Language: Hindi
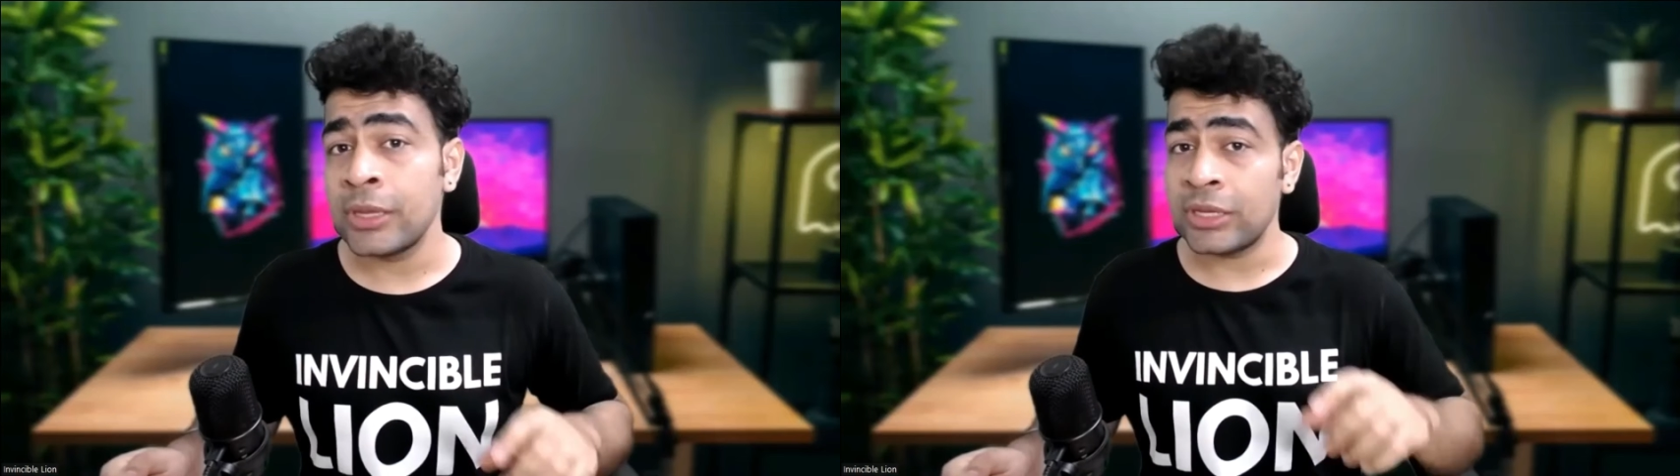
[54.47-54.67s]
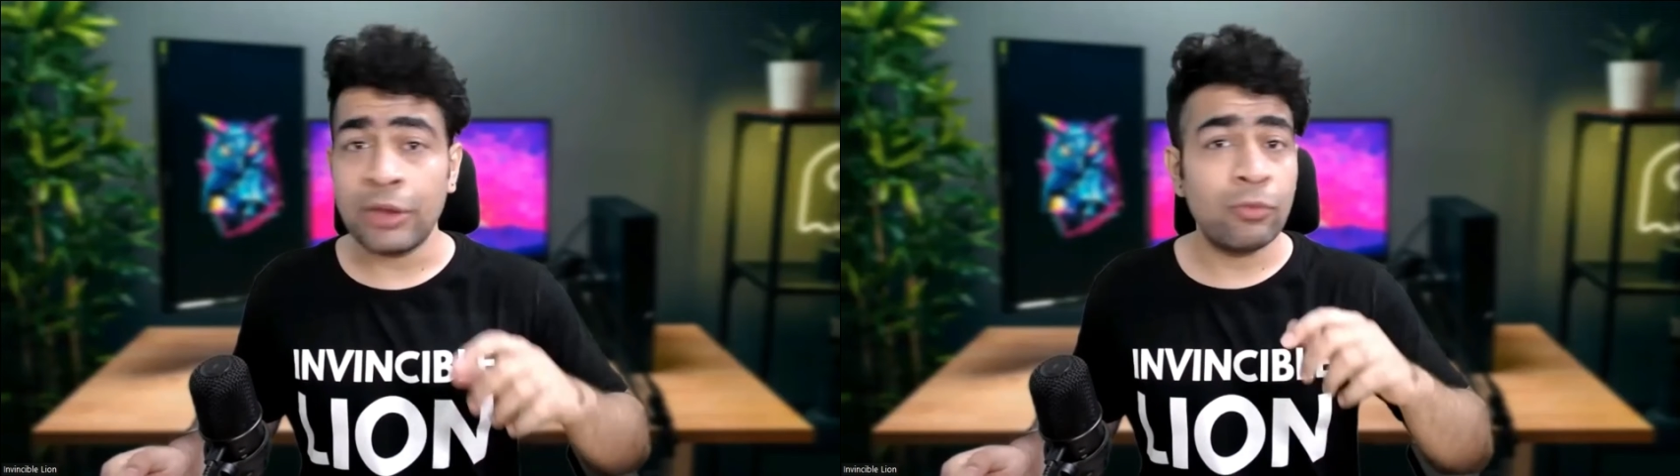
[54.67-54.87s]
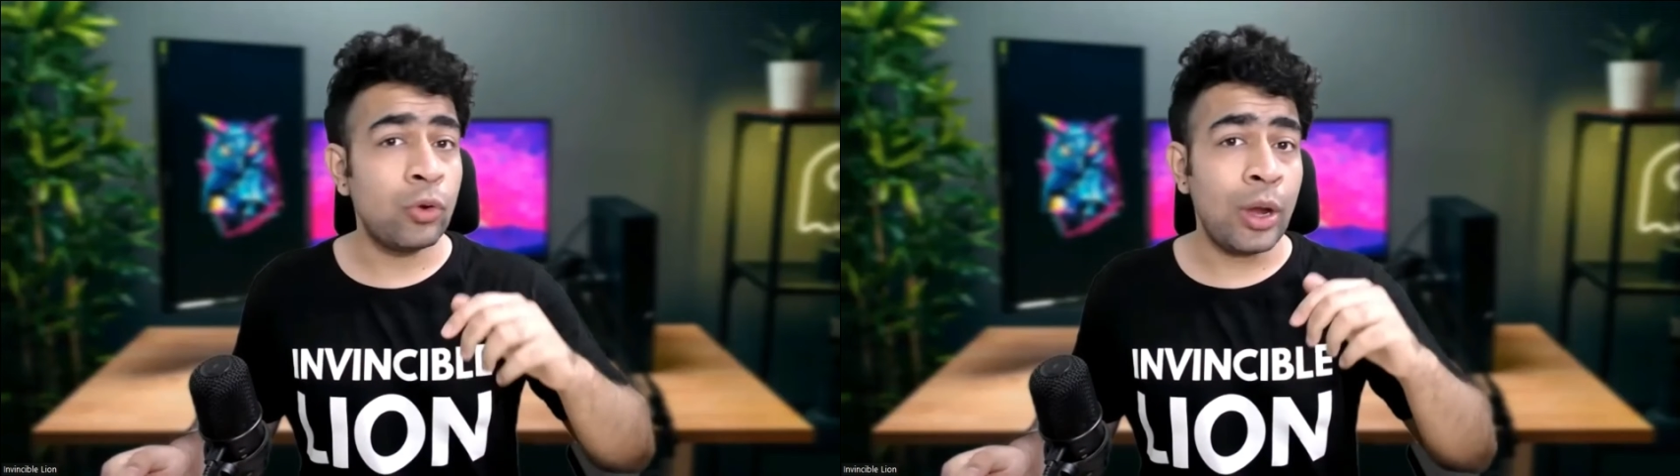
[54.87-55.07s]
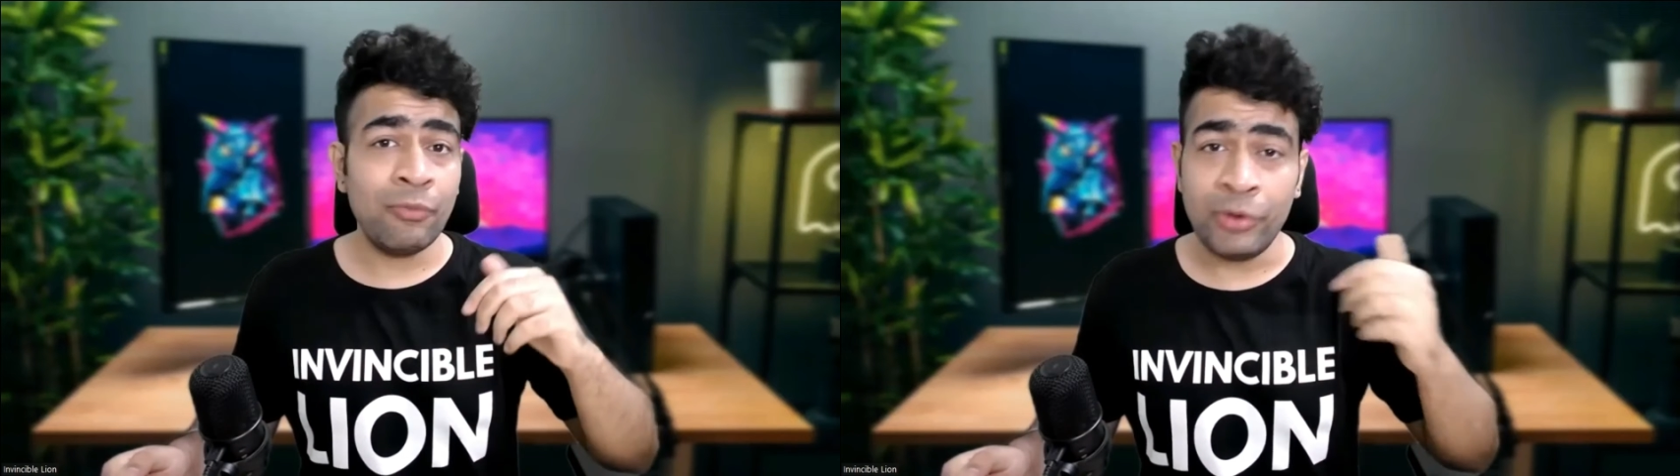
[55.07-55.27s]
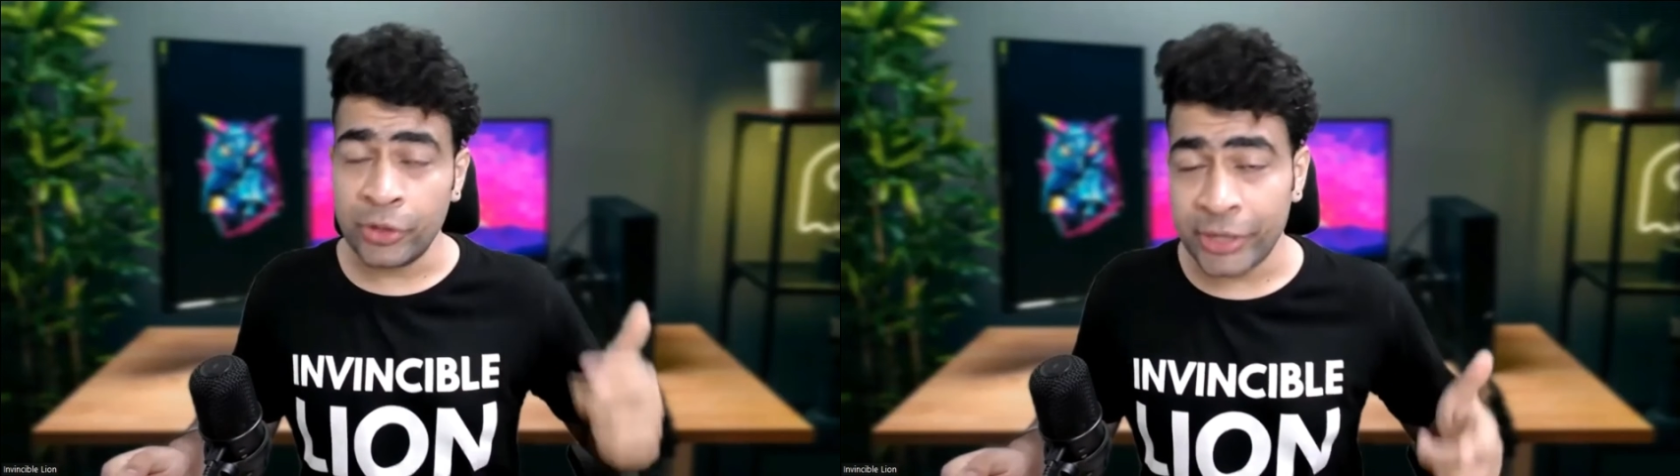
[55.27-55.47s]
चाहे वो
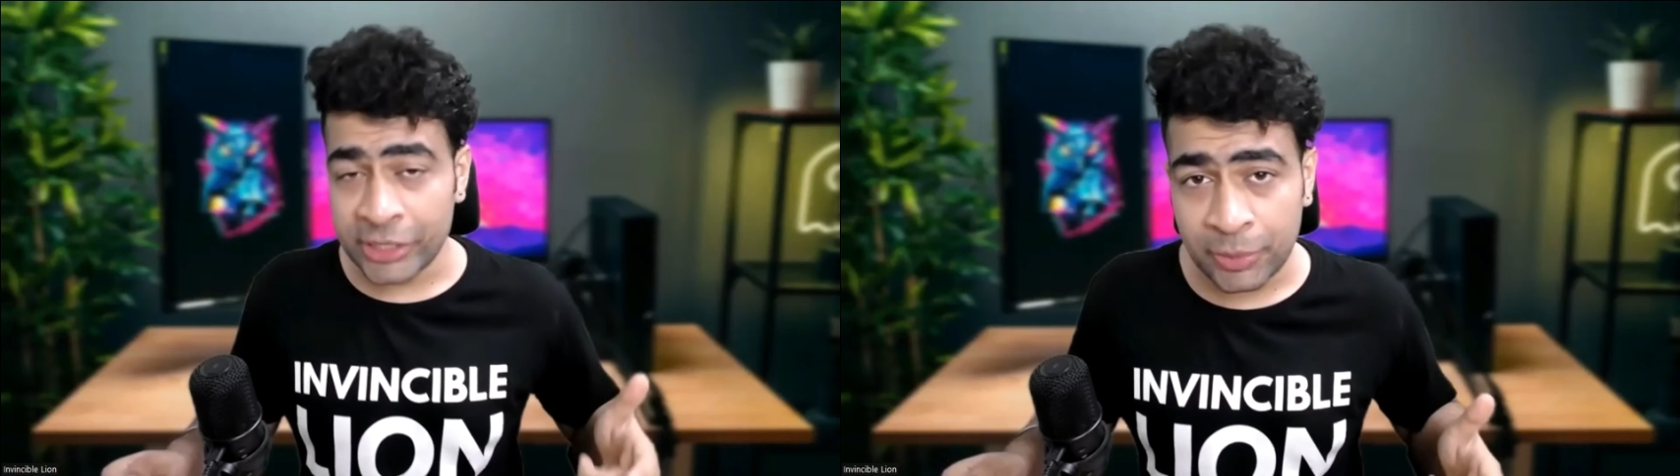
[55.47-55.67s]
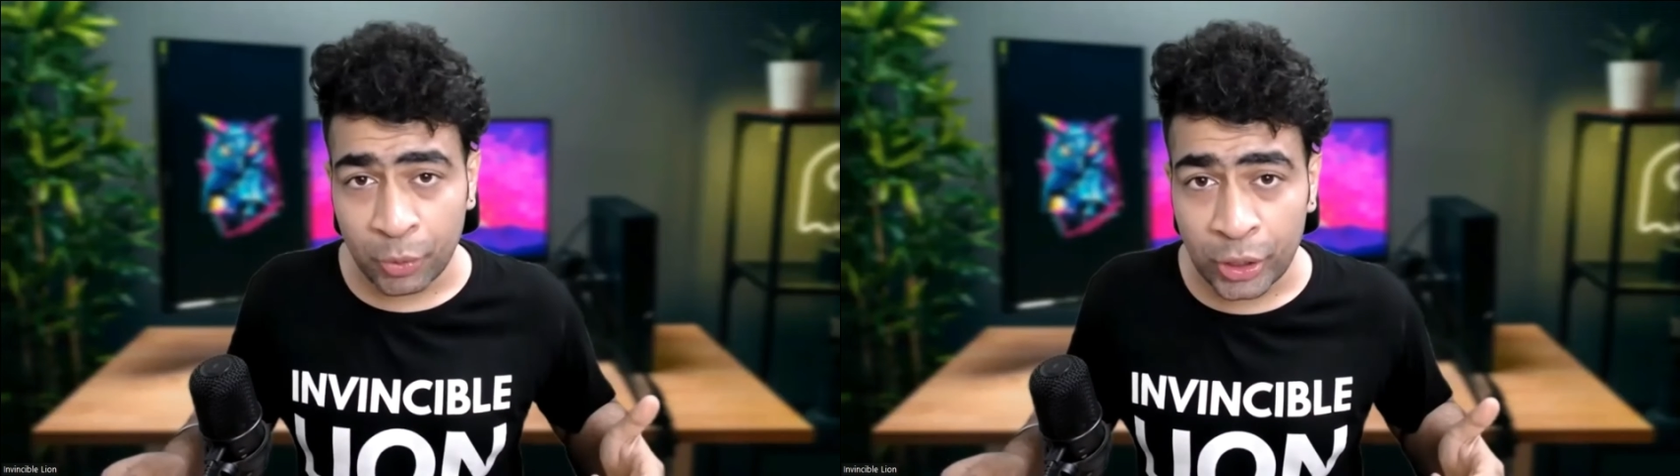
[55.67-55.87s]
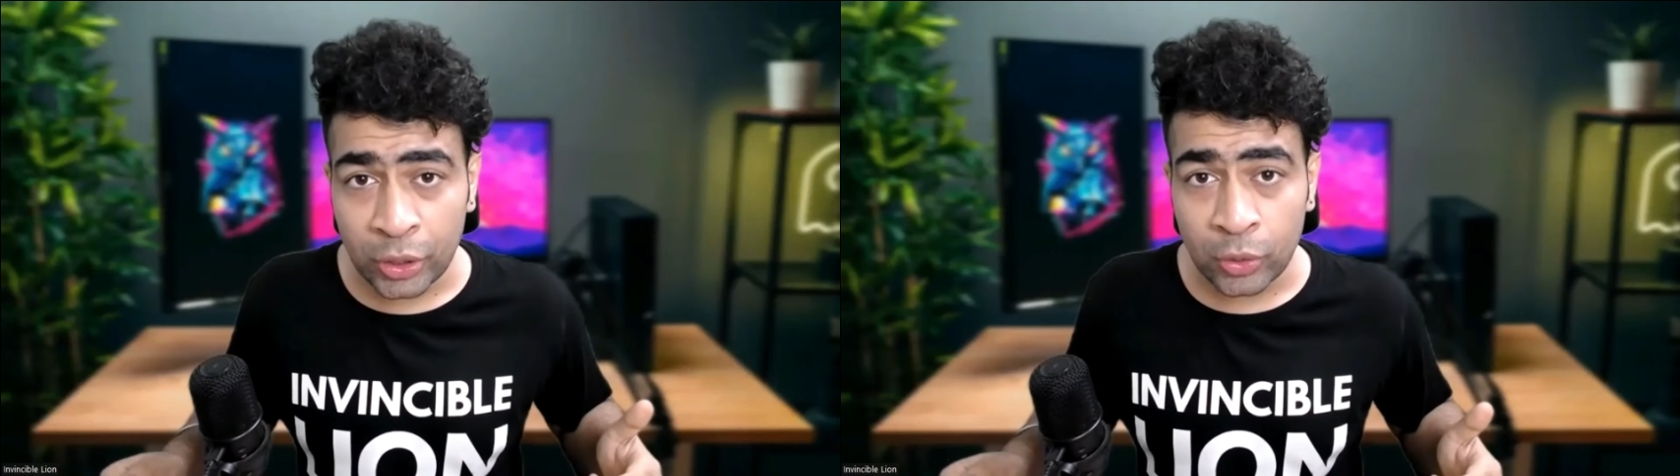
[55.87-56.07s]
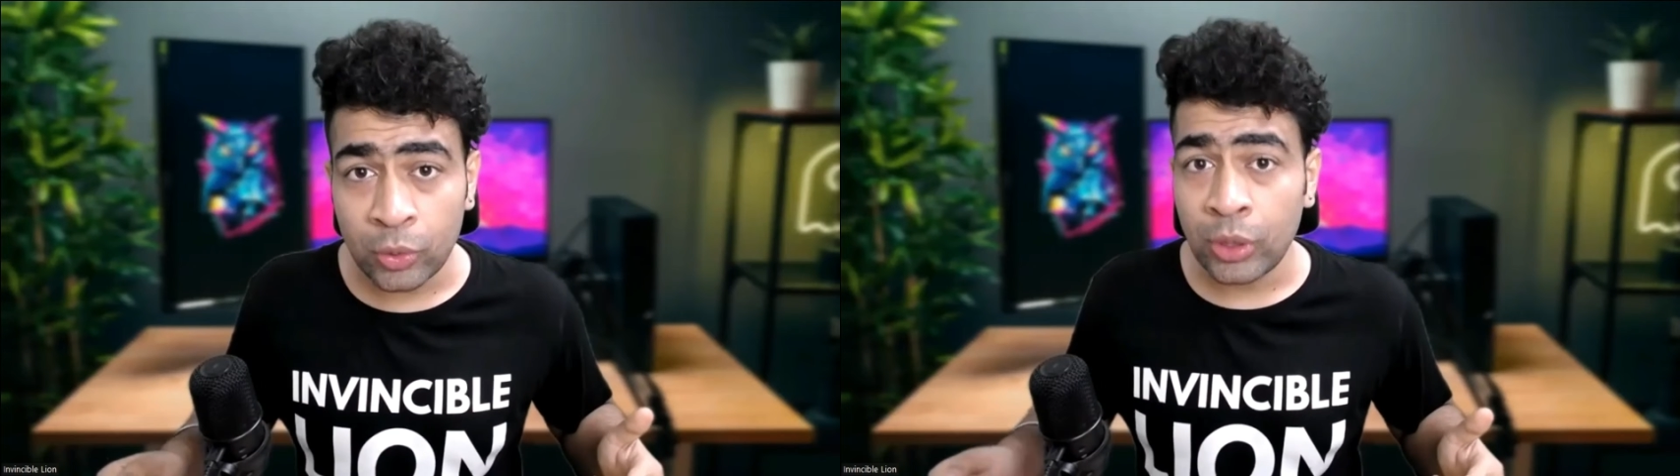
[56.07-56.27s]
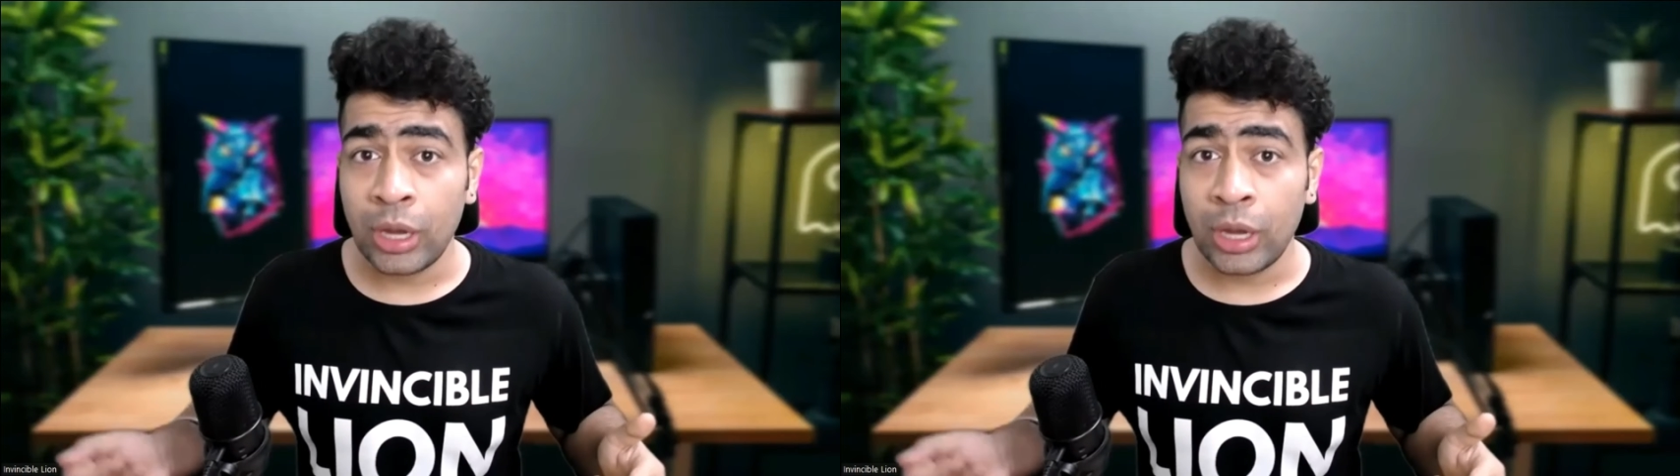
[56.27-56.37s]
आप वीडियो टेस्टिमोनियल लो